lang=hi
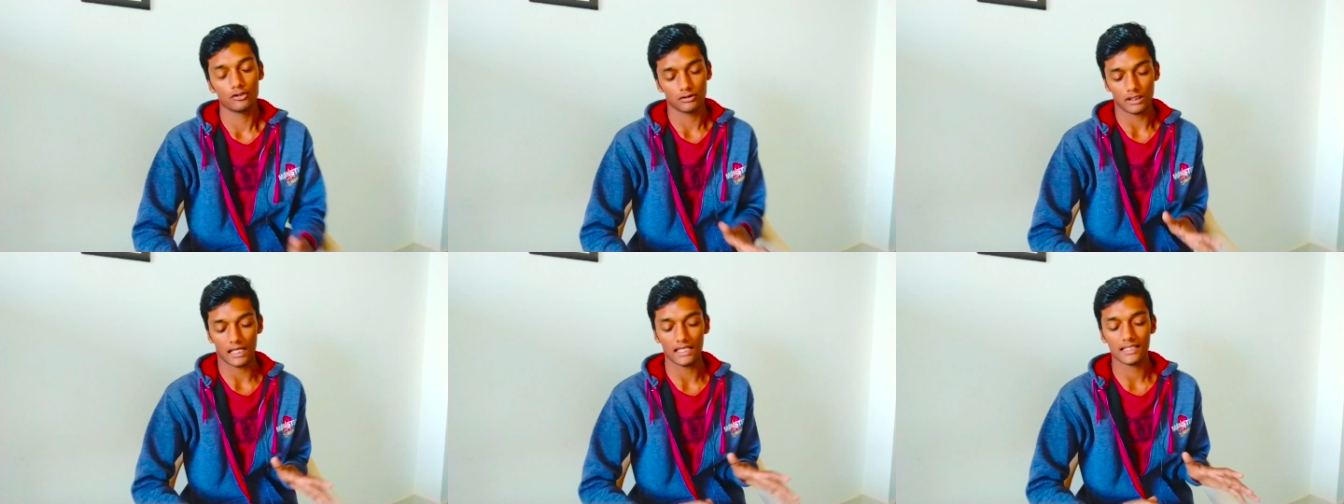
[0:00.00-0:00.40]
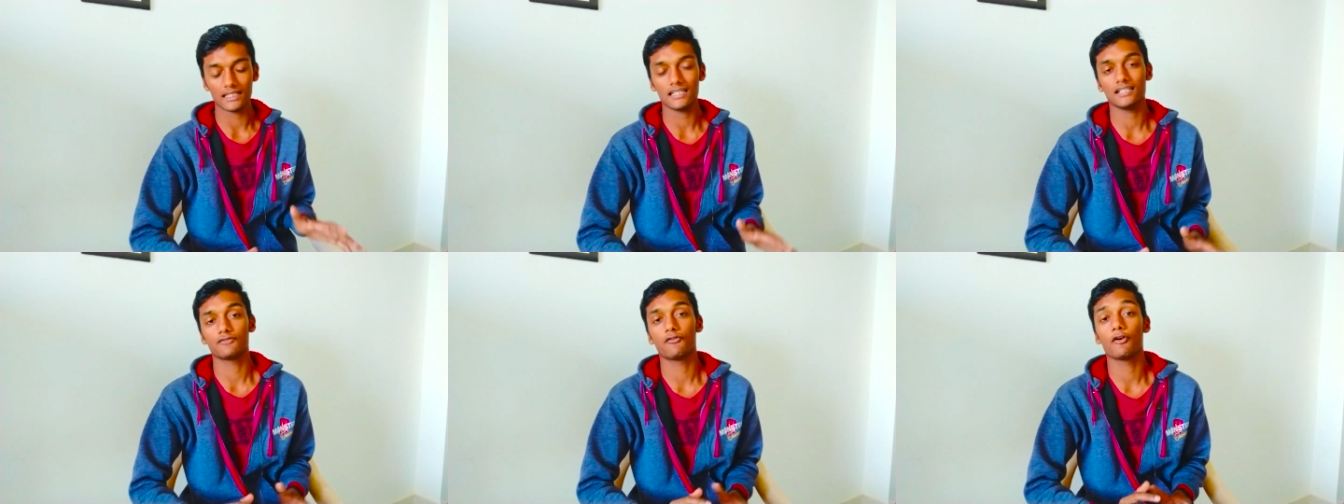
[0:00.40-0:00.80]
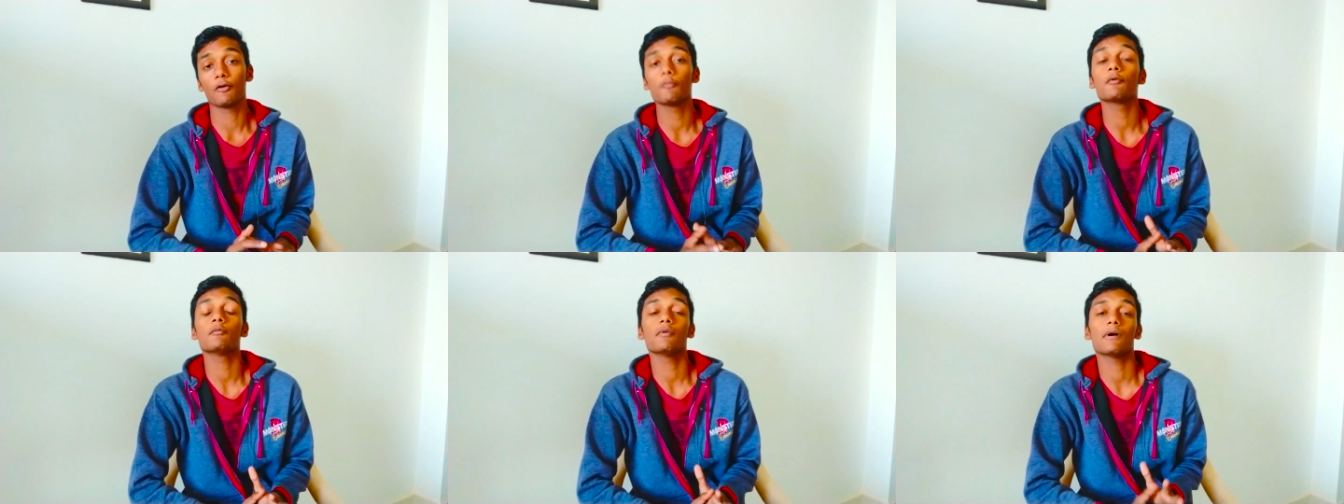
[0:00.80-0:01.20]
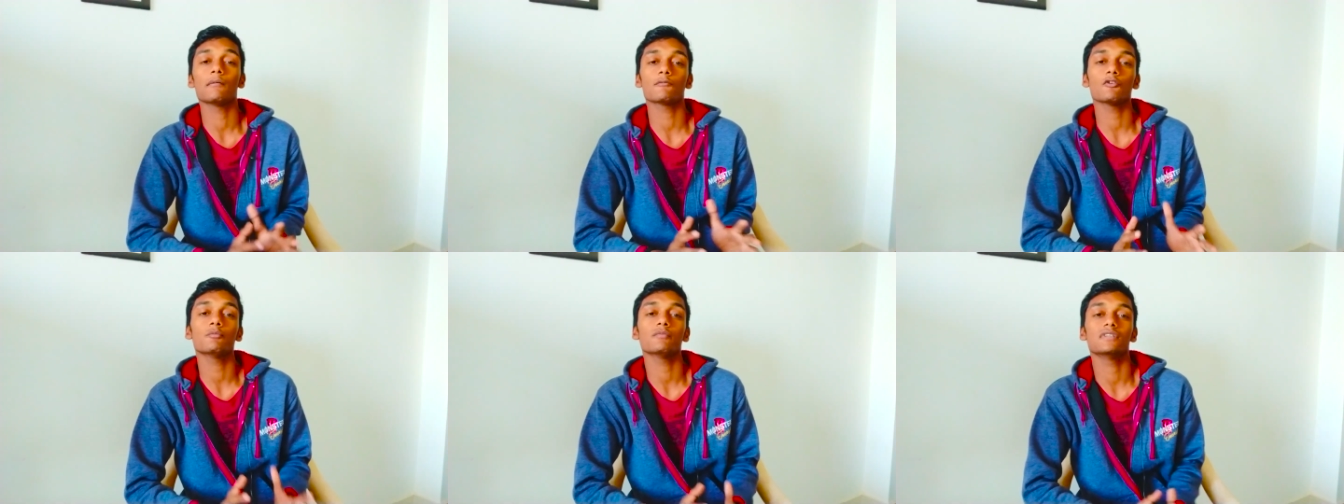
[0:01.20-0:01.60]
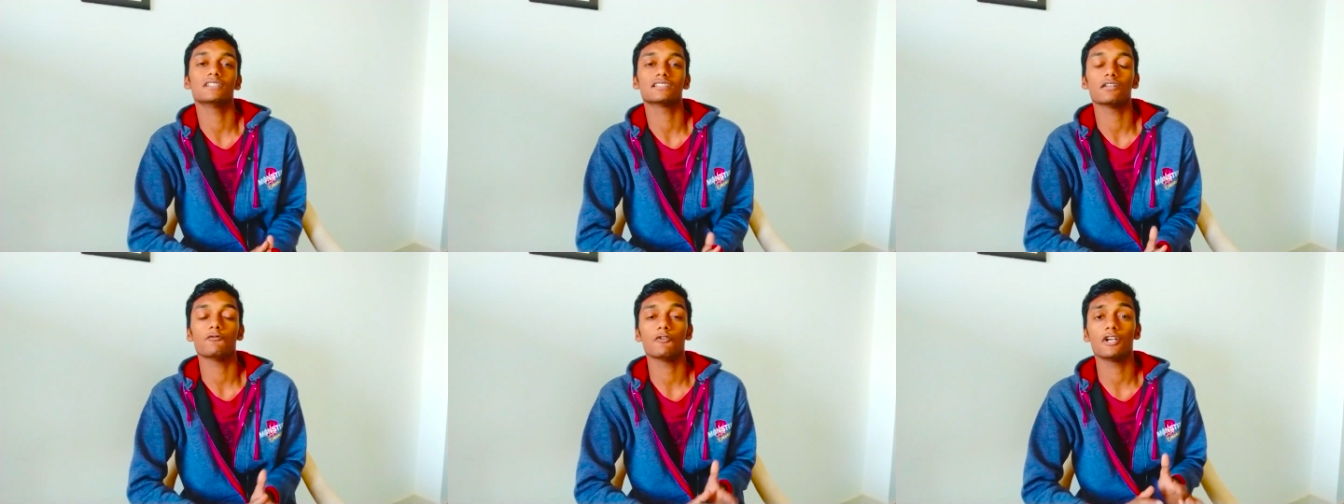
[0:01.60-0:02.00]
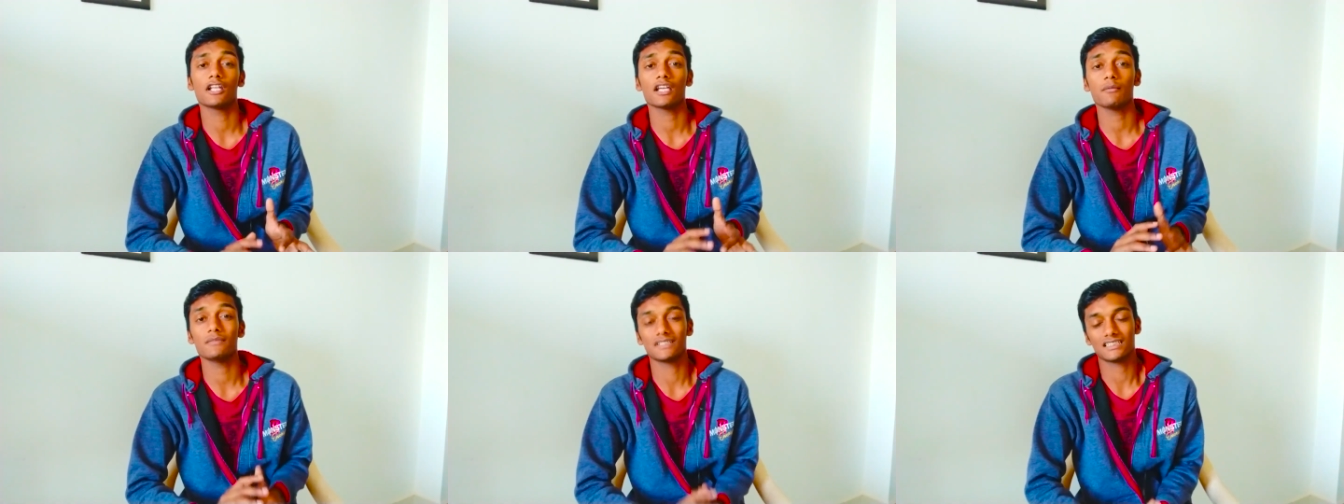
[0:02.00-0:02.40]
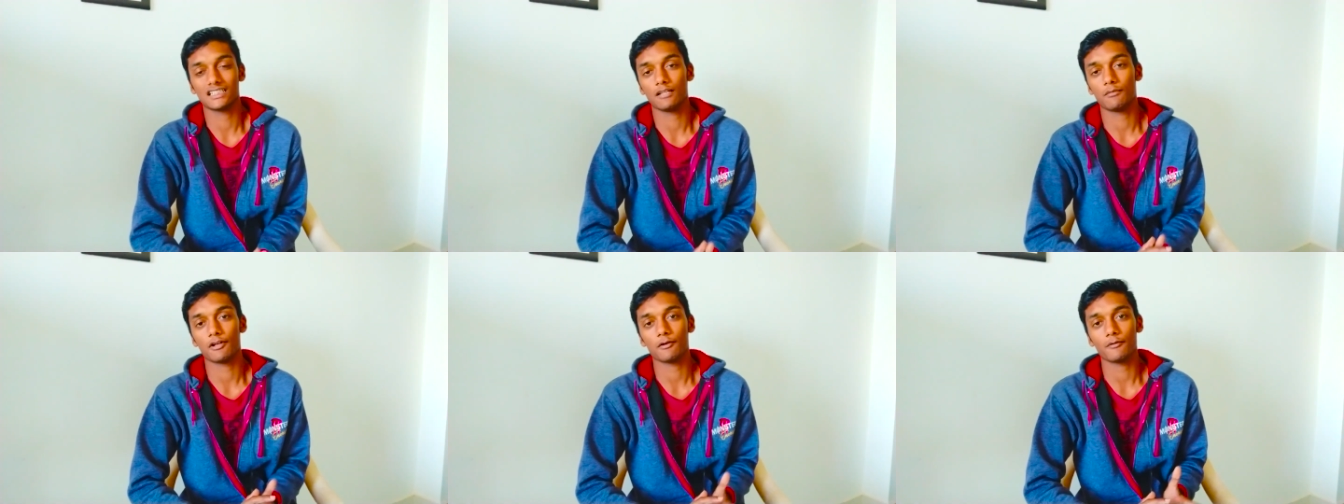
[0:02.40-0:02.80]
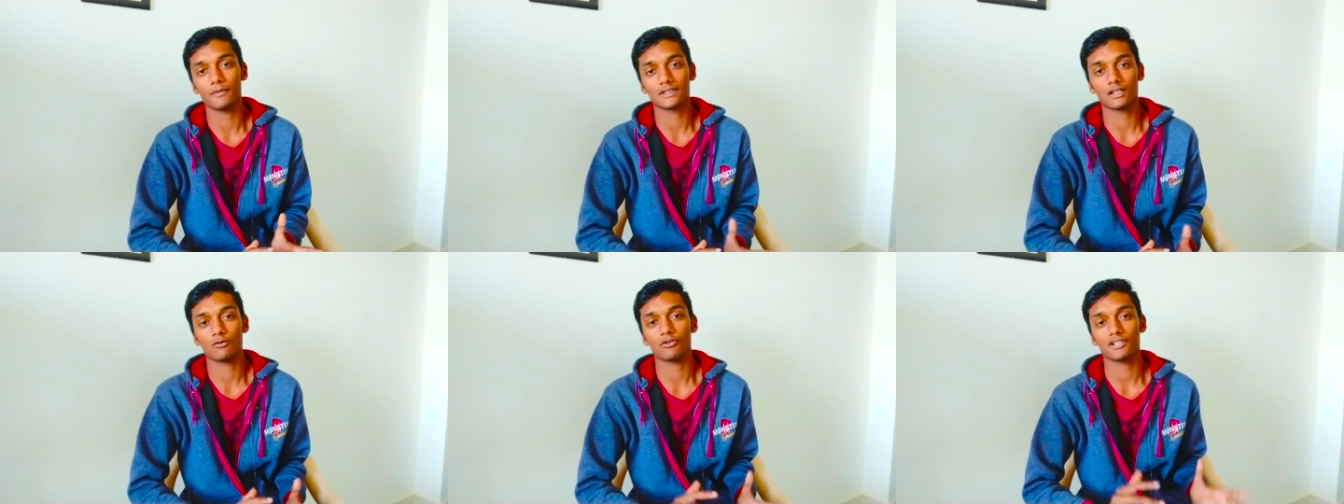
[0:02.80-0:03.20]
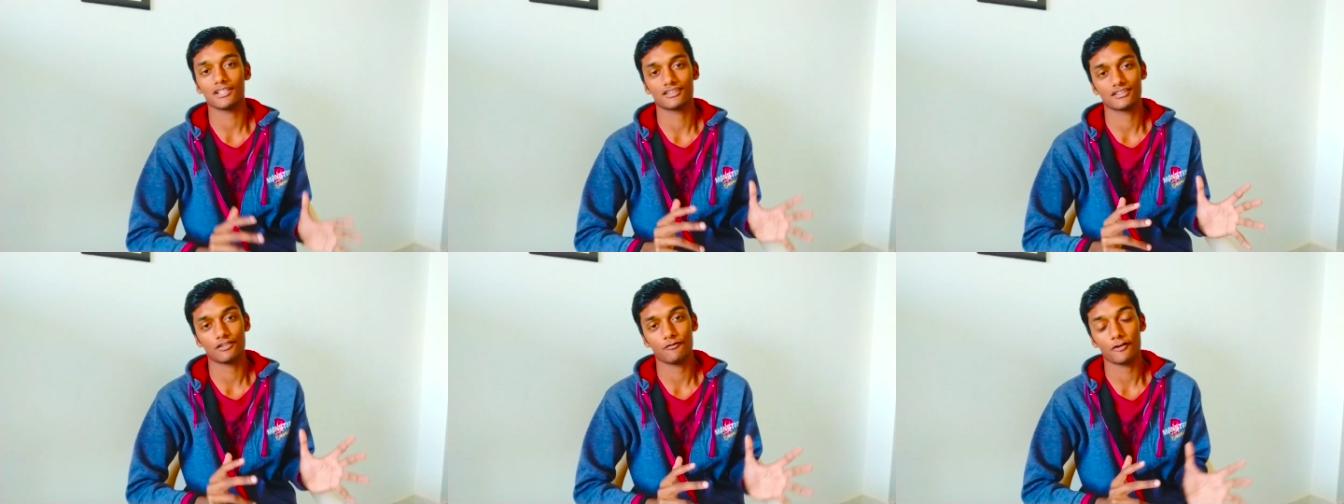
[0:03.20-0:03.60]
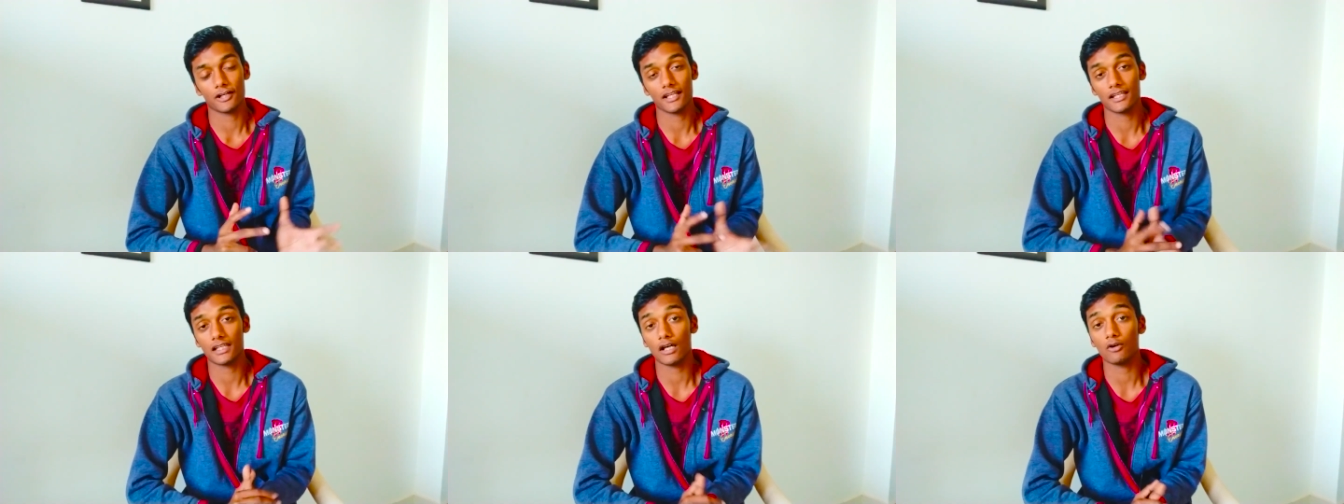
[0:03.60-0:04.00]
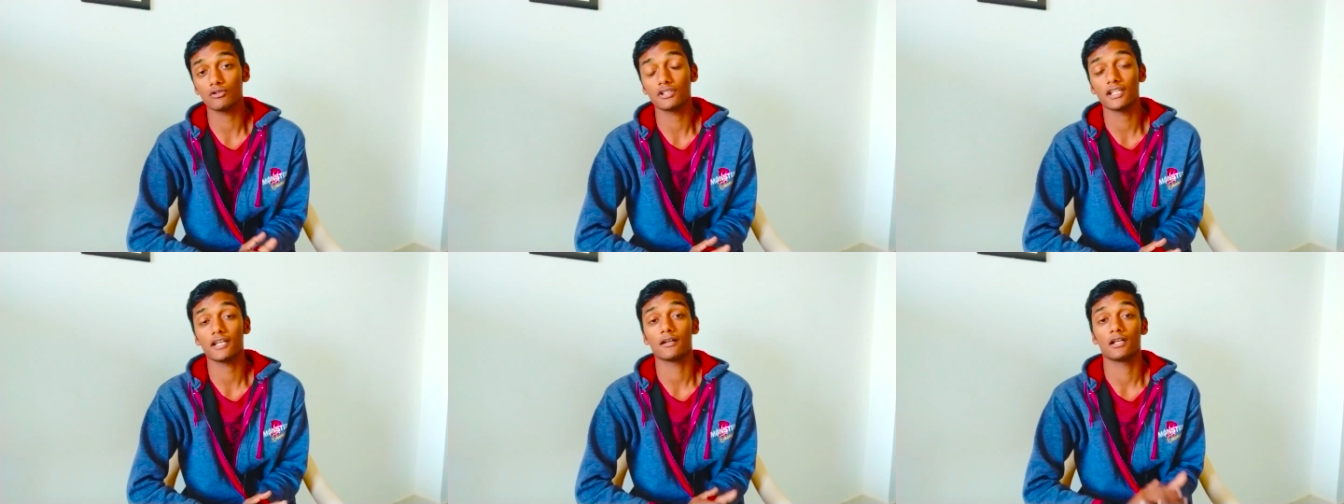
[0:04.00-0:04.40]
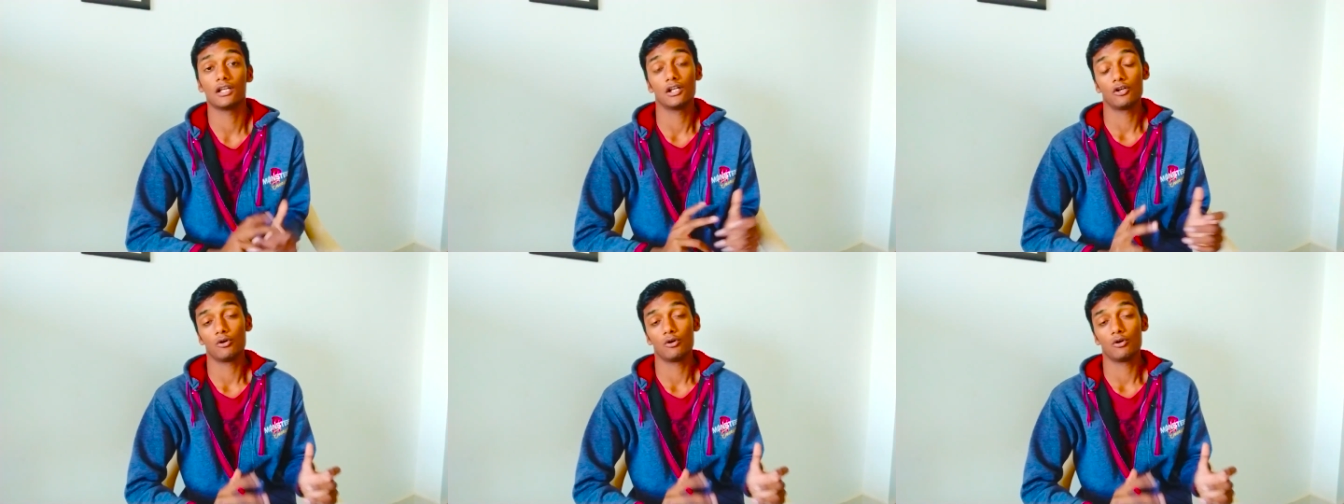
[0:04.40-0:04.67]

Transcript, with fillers: तो हालांकि इस वीडियो में भी आपको इसके फोल्डिंग के बेसिक के बारे में बताऊंगा कि इसके फोल्डिंग क्या होती है